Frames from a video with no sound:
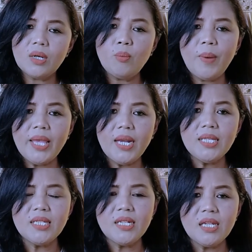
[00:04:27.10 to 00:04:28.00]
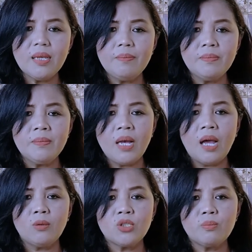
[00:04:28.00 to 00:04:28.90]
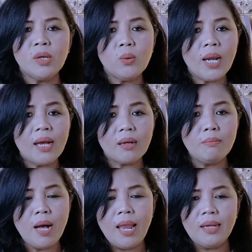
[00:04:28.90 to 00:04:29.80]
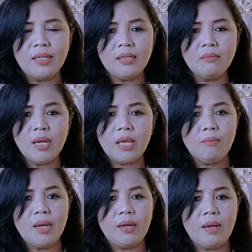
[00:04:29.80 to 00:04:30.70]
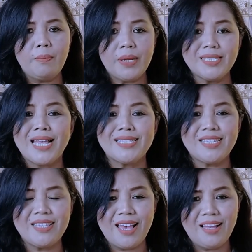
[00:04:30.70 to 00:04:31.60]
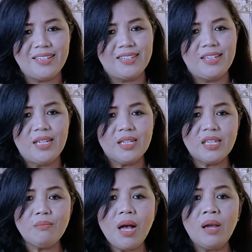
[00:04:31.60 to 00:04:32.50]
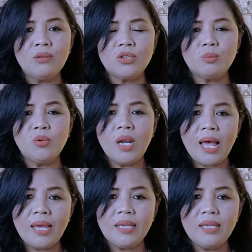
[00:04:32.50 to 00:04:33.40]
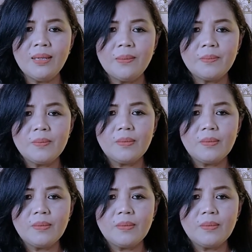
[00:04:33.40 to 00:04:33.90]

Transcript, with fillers: Rupanya di sini Kim harus mengulang kembali bagaimana prestasinya. Kim harus mulai